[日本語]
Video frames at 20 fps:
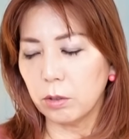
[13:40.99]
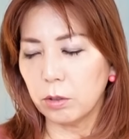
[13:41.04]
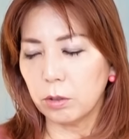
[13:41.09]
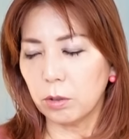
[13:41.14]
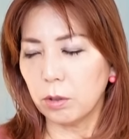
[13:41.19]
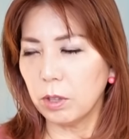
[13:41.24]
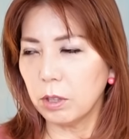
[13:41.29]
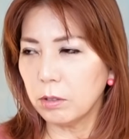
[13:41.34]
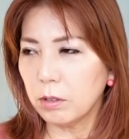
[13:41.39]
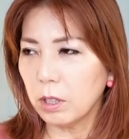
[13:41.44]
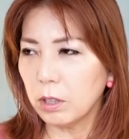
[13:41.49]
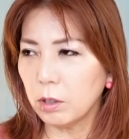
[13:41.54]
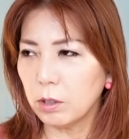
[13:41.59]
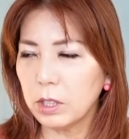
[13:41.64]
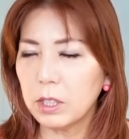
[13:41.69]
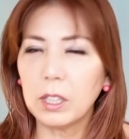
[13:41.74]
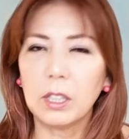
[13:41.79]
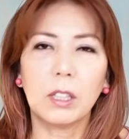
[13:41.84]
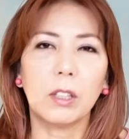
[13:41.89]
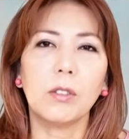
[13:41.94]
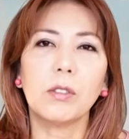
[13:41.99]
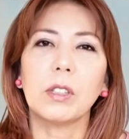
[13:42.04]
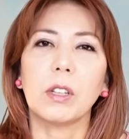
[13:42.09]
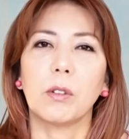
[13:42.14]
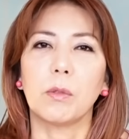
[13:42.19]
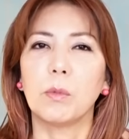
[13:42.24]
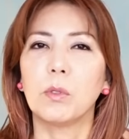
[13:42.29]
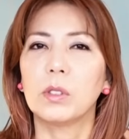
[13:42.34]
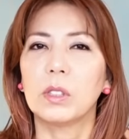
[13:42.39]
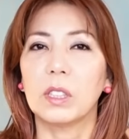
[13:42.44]
それぐらいの潔
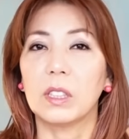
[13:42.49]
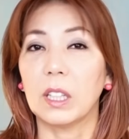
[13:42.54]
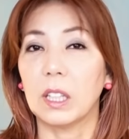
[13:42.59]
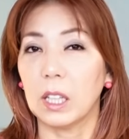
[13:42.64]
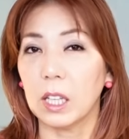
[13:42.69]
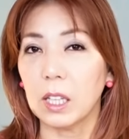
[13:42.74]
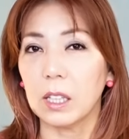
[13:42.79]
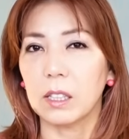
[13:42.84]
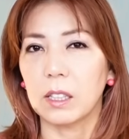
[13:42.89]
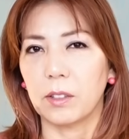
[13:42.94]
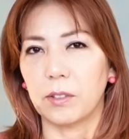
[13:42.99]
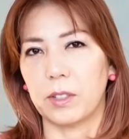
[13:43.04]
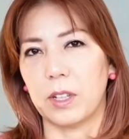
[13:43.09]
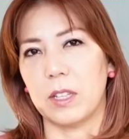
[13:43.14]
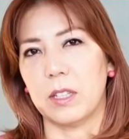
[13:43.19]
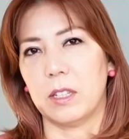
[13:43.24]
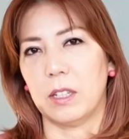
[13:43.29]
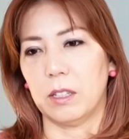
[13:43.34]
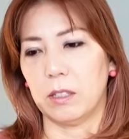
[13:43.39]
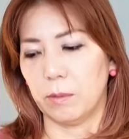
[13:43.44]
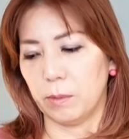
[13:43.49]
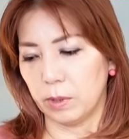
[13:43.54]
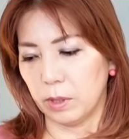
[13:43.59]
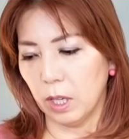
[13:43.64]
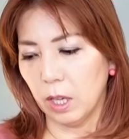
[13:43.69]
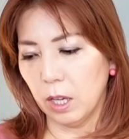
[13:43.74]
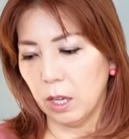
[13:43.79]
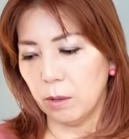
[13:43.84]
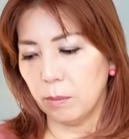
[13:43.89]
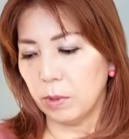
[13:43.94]
さを持ってていいっていう感じがしま
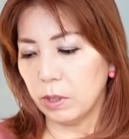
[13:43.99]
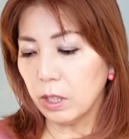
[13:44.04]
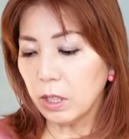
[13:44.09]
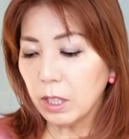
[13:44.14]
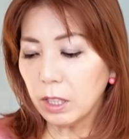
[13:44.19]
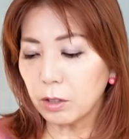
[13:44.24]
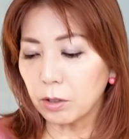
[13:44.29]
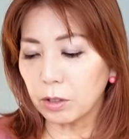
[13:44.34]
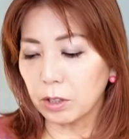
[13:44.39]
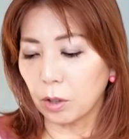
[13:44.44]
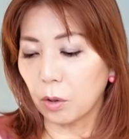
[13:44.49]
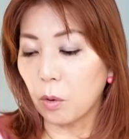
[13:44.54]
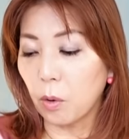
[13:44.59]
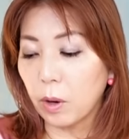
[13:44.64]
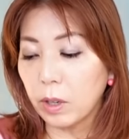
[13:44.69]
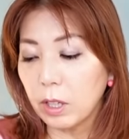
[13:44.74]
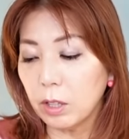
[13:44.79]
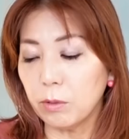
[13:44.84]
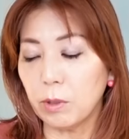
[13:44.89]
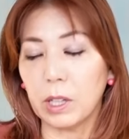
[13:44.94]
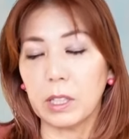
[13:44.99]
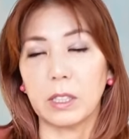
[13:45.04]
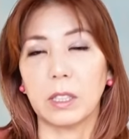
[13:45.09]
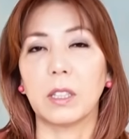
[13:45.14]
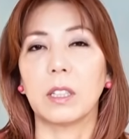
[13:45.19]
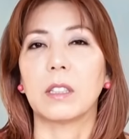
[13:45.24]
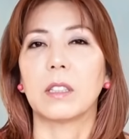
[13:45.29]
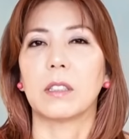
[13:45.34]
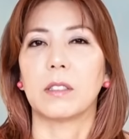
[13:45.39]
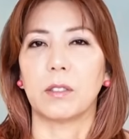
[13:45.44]
す、まあ、だからといって壊れるわけじゃ
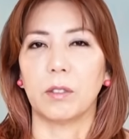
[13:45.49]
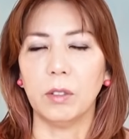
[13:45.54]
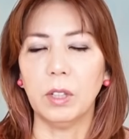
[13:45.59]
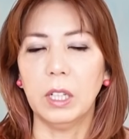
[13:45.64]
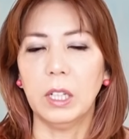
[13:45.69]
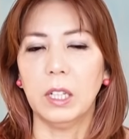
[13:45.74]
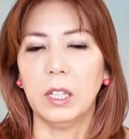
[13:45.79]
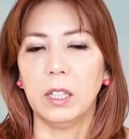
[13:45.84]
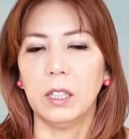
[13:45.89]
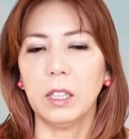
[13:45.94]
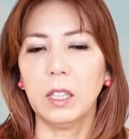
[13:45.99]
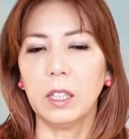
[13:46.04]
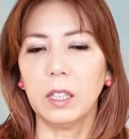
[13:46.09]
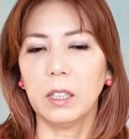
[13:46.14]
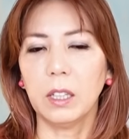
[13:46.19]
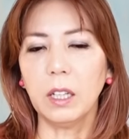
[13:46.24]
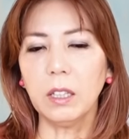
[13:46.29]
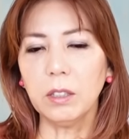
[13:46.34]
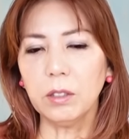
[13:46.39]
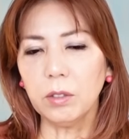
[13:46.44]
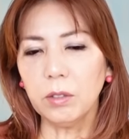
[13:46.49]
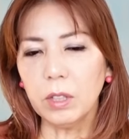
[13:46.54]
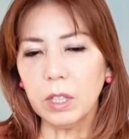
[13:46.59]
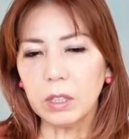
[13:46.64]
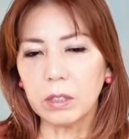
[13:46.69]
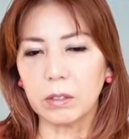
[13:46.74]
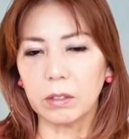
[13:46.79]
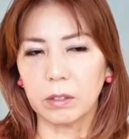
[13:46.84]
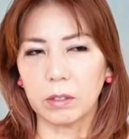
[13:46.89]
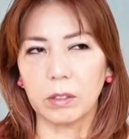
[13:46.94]
ないんですよただなんと
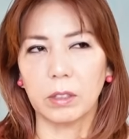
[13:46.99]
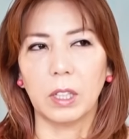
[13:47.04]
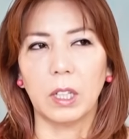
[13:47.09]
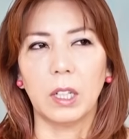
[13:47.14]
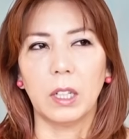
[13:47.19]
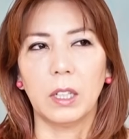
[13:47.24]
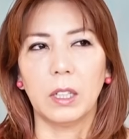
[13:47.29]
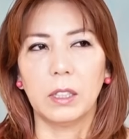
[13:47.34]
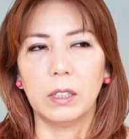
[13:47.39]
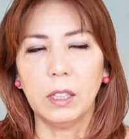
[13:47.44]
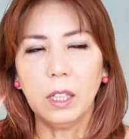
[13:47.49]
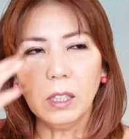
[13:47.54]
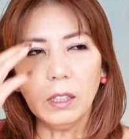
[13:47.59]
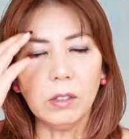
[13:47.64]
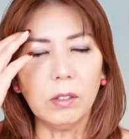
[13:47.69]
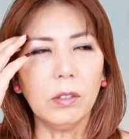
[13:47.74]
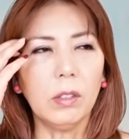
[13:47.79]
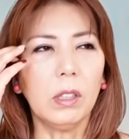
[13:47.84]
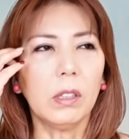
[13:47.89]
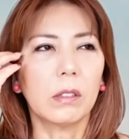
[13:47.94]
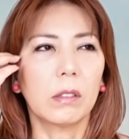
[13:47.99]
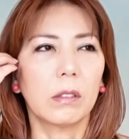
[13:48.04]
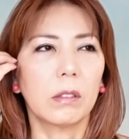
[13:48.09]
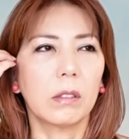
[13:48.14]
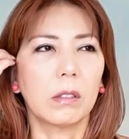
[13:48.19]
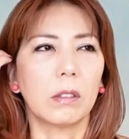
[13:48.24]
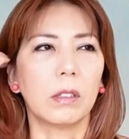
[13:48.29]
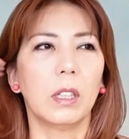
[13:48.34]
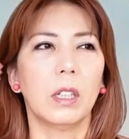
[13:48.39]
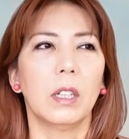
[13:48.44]
なくなんとな
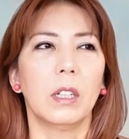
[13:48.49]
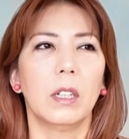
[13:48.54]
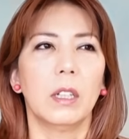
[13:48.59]
く